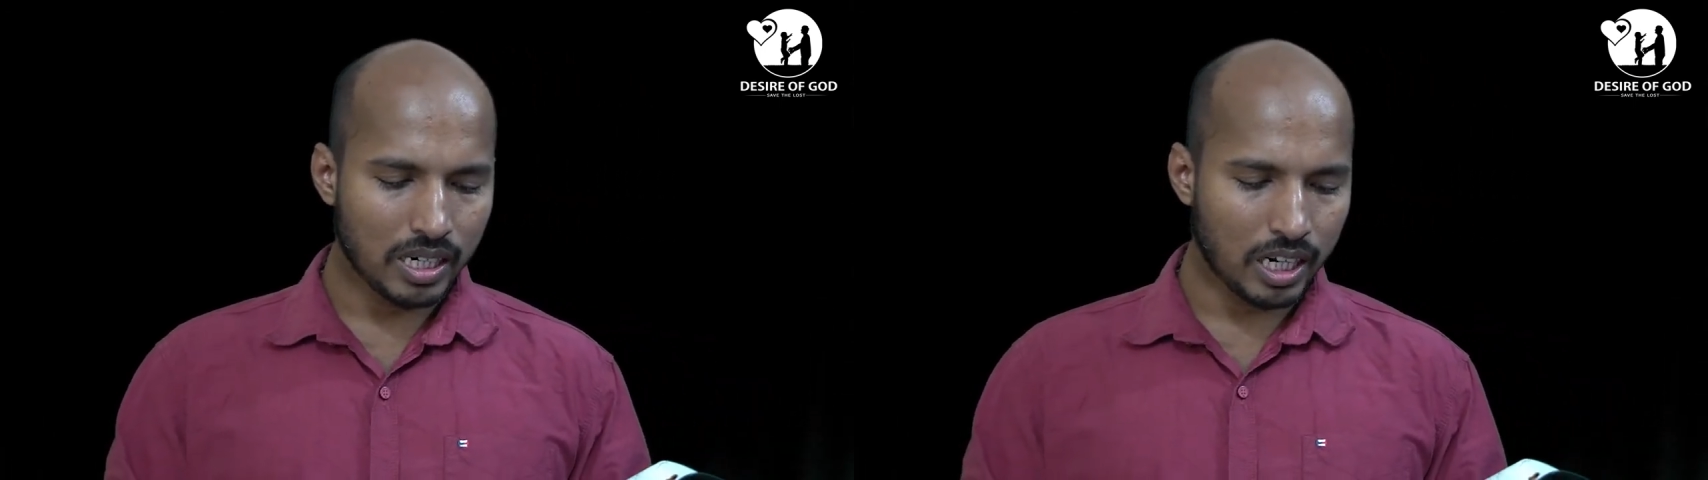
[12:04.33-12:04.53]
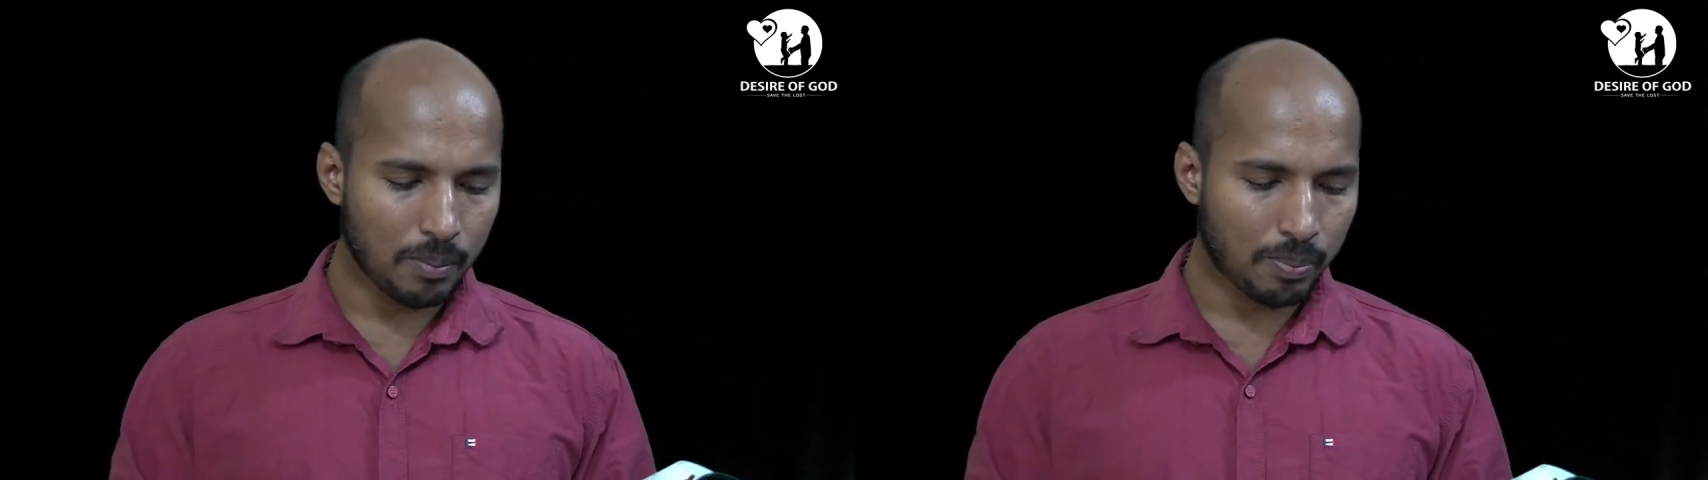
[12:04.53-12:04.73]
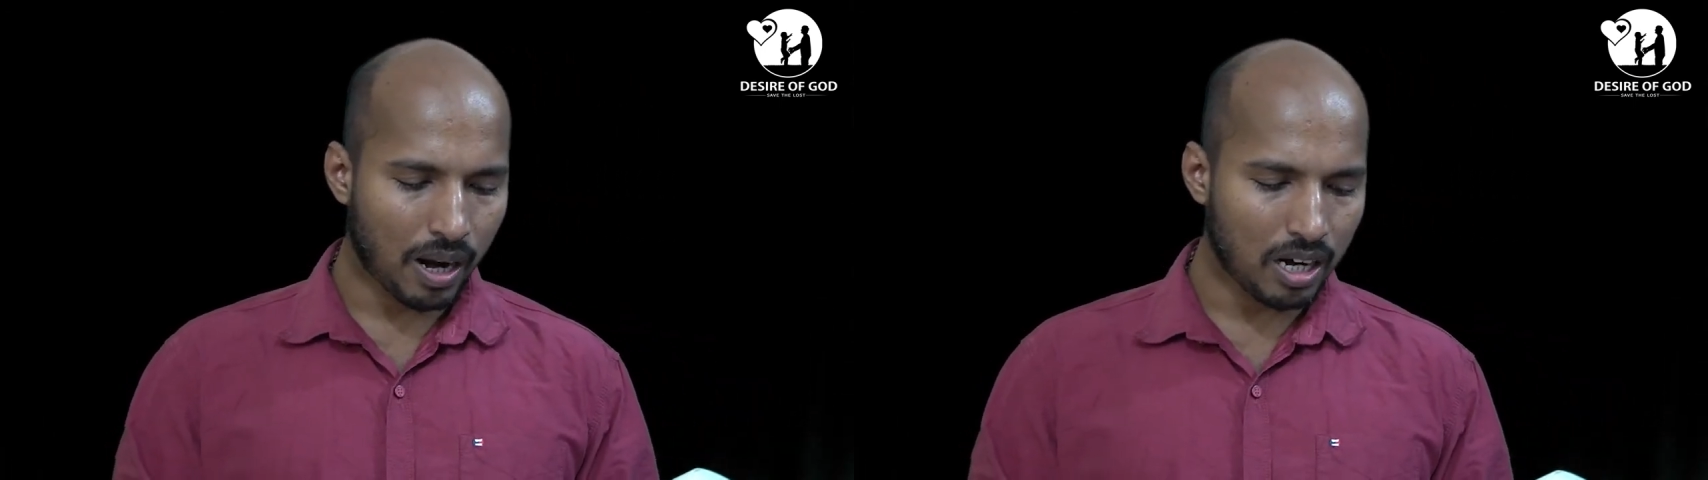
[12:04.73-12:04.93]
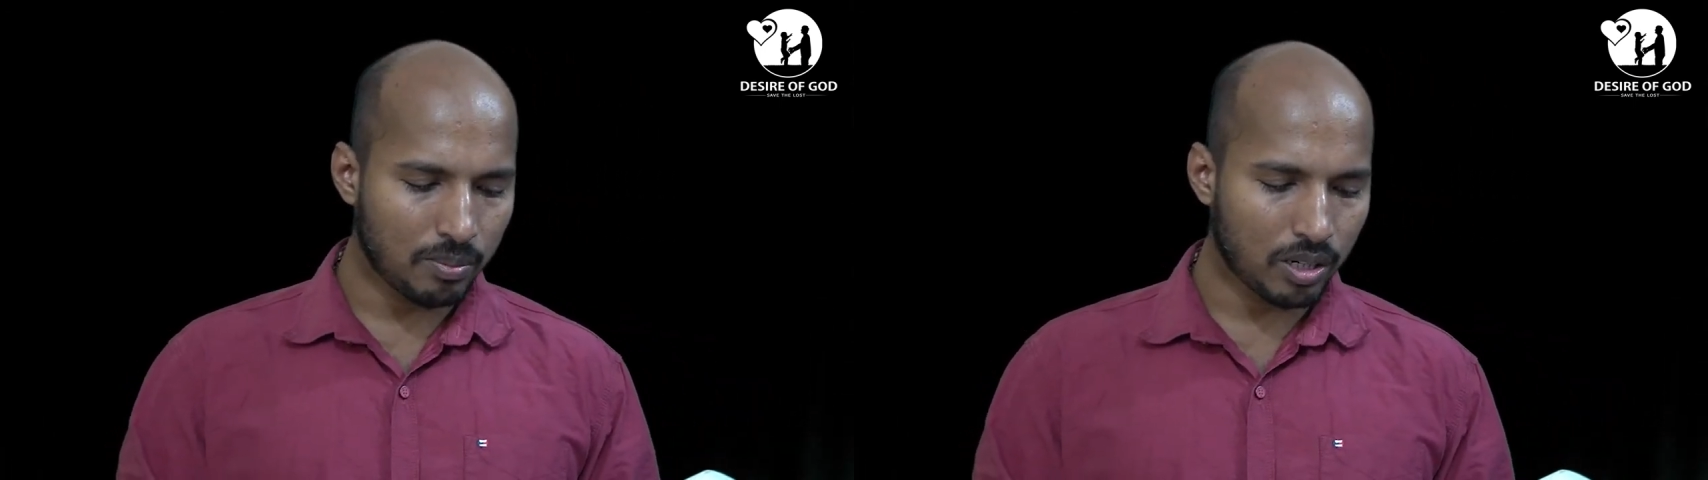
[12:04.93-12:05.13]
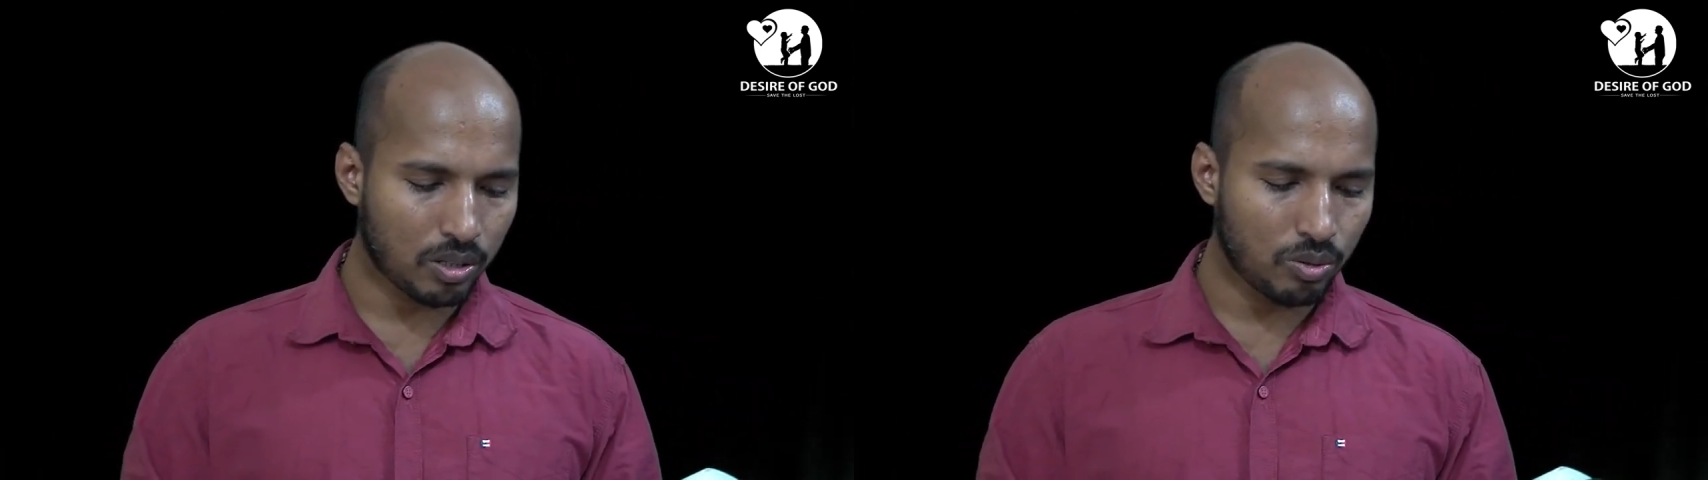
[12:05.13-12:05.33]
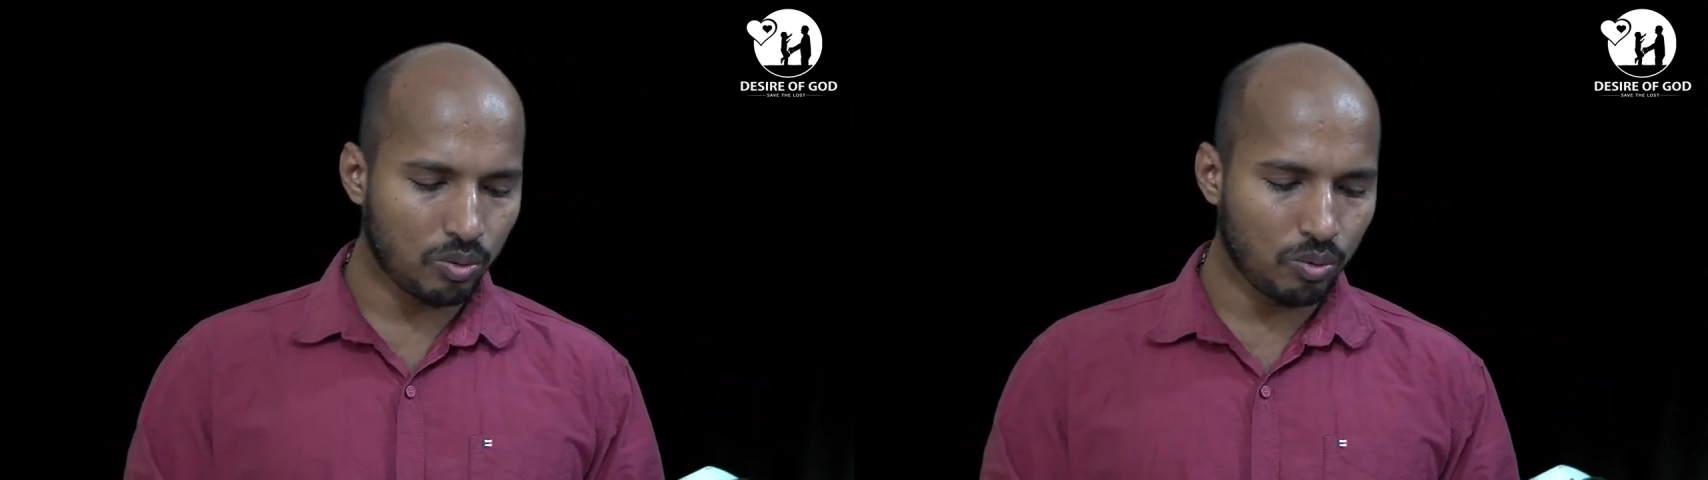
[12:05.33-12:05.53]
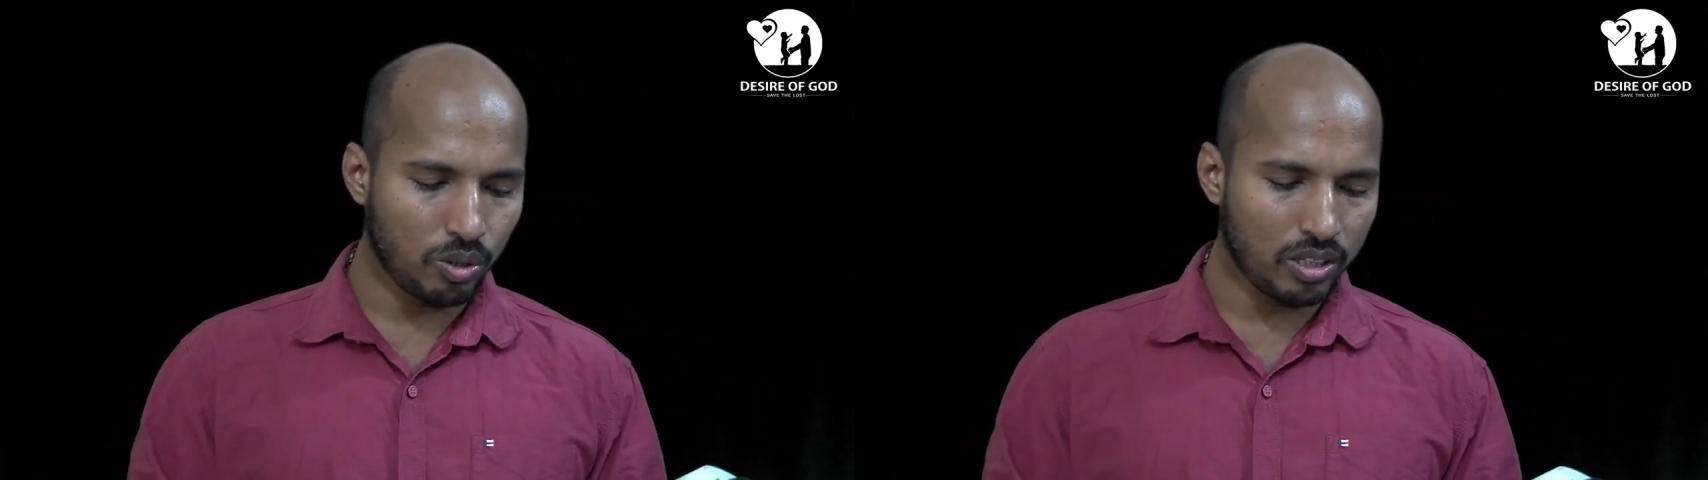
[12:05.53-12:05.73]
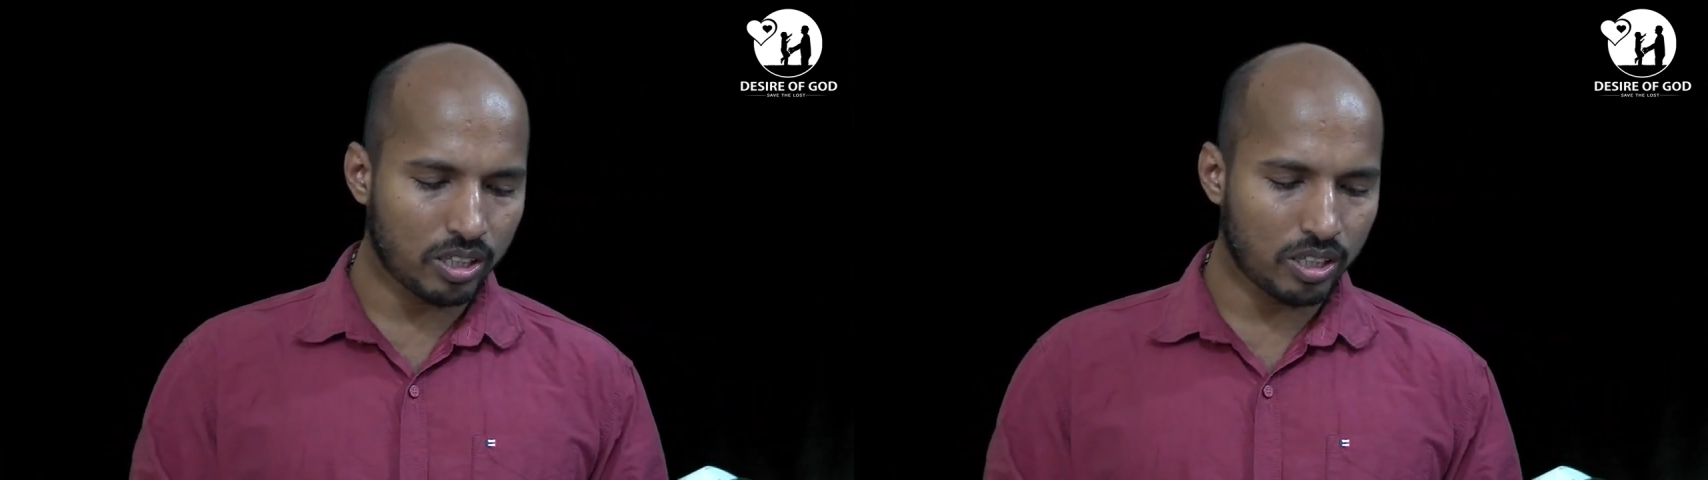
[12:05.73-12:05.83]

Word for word: నీ ప్రాణమునకు ఉరి